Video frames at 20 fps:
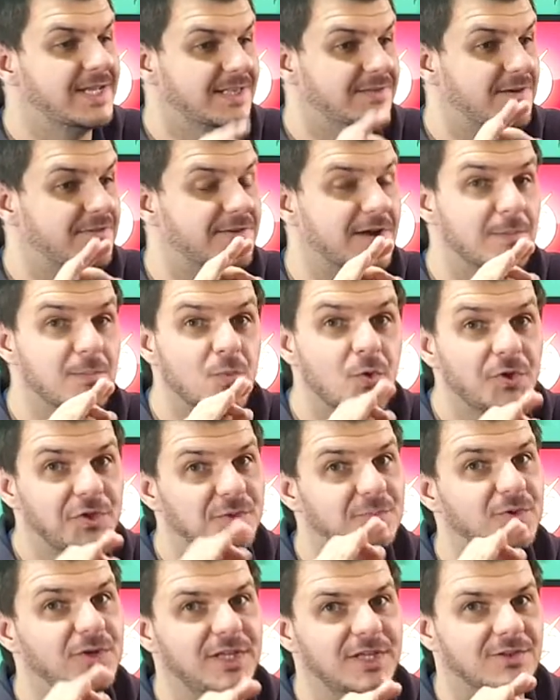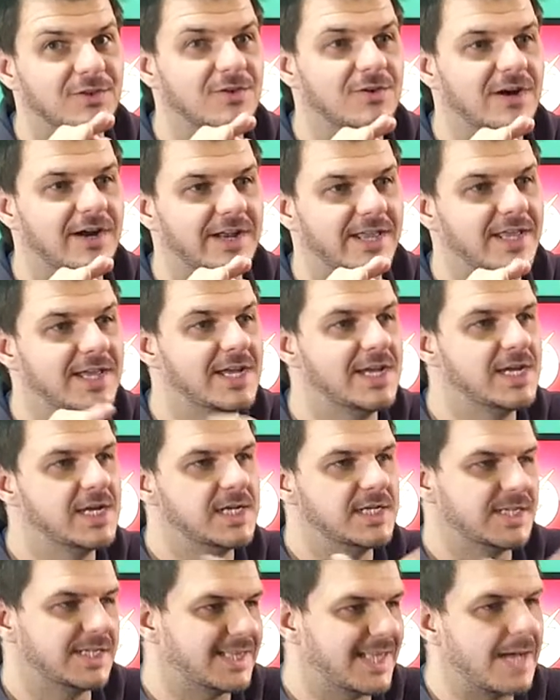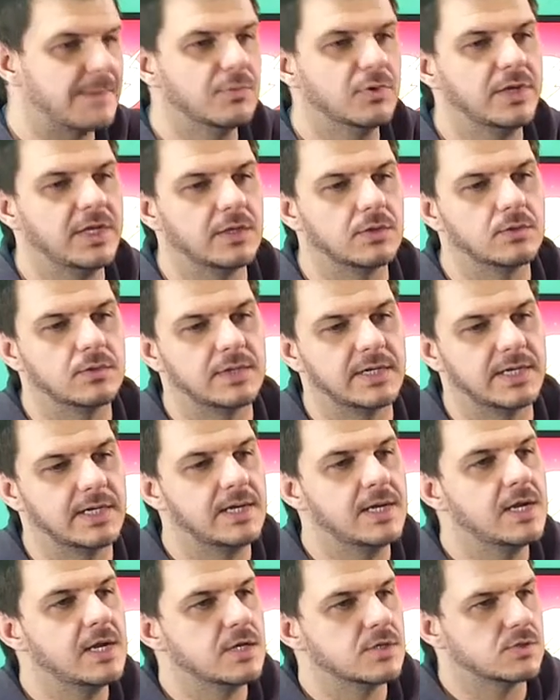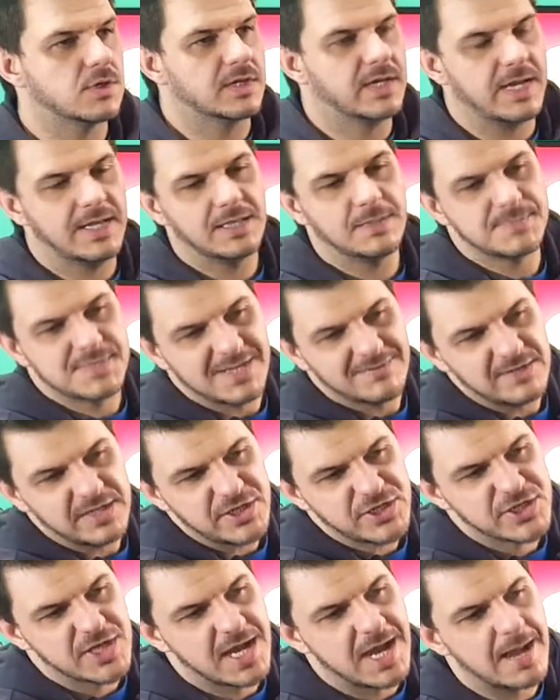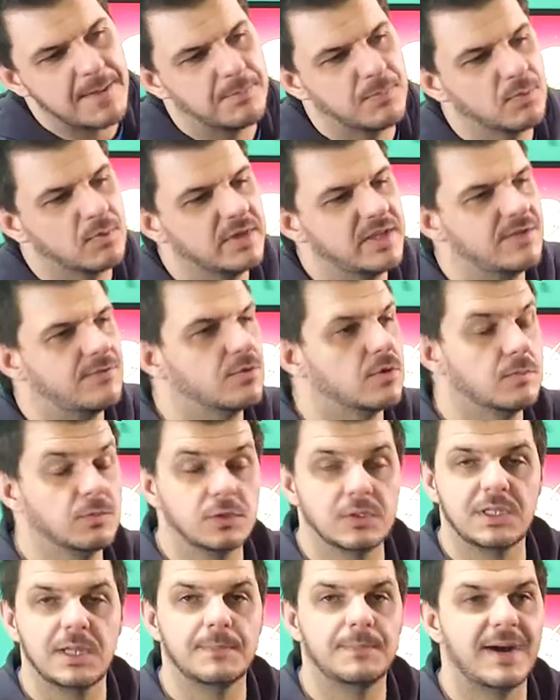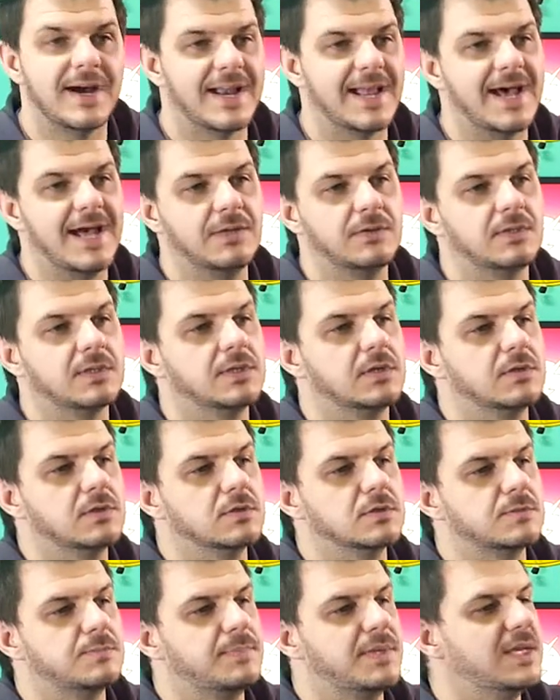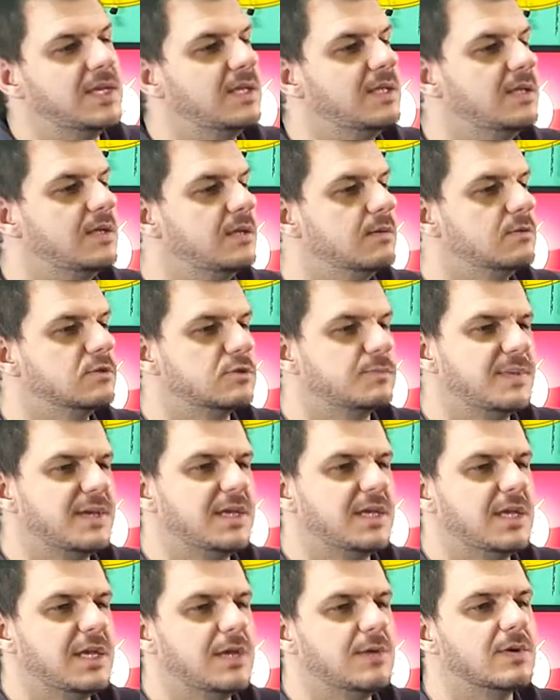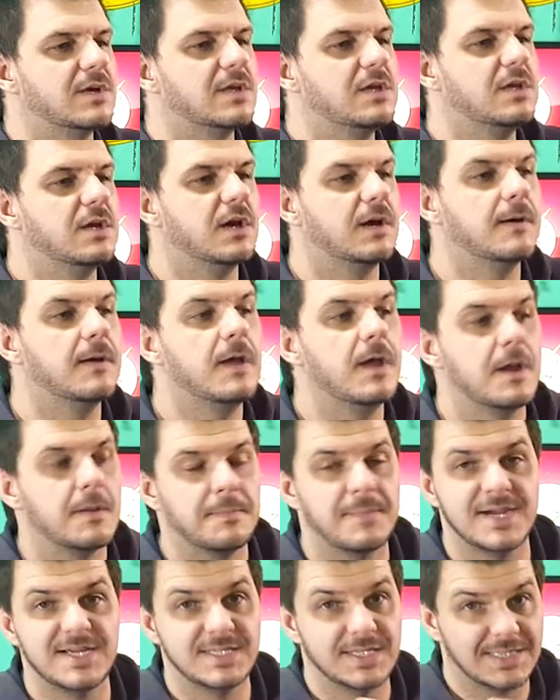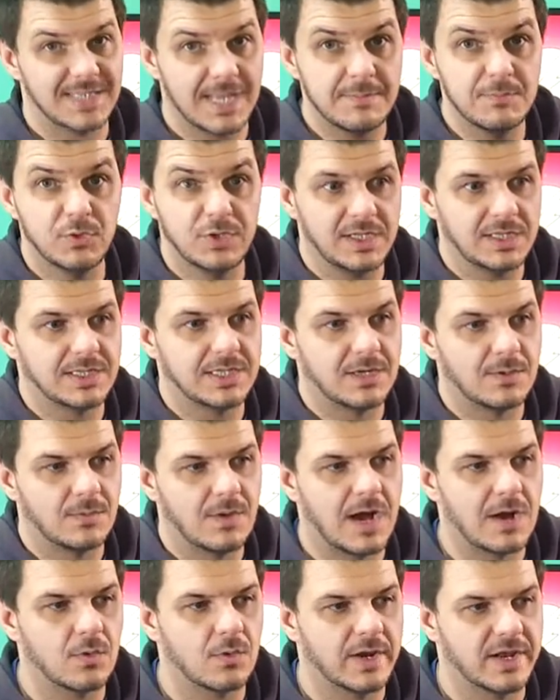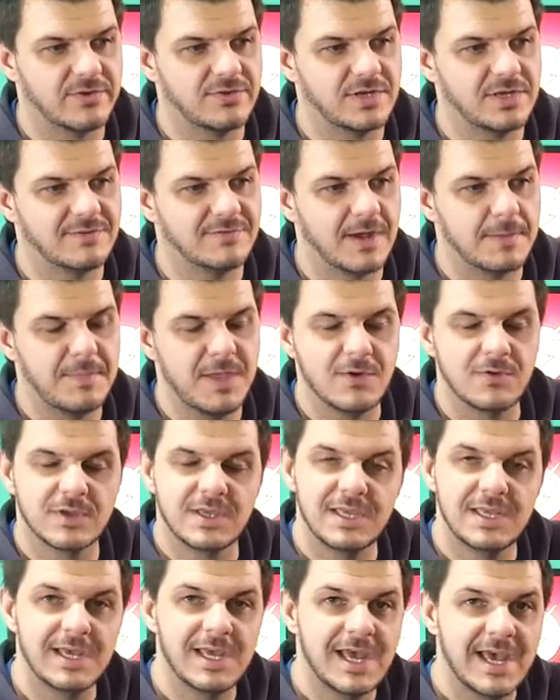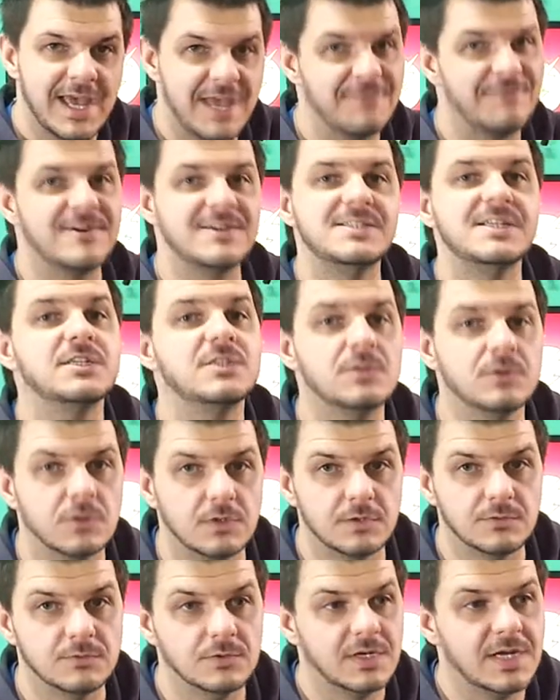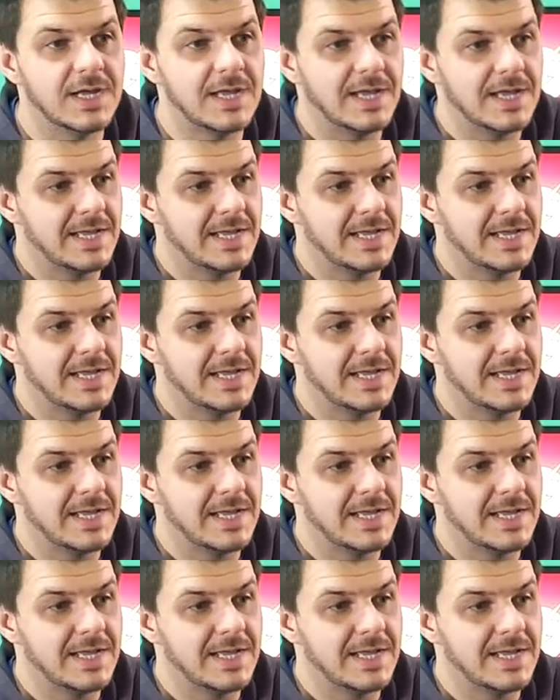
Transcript: Então vai ficar muito bonito agora, hein? Já tá bonito, né? Só que ainda precisava lixar, polir, ficou muito tempo parado, então deu uns pinguinhos uns pinguinho aqui, ó. Mas já tá bonitão. Agora a gente vai meio que refazer de novo.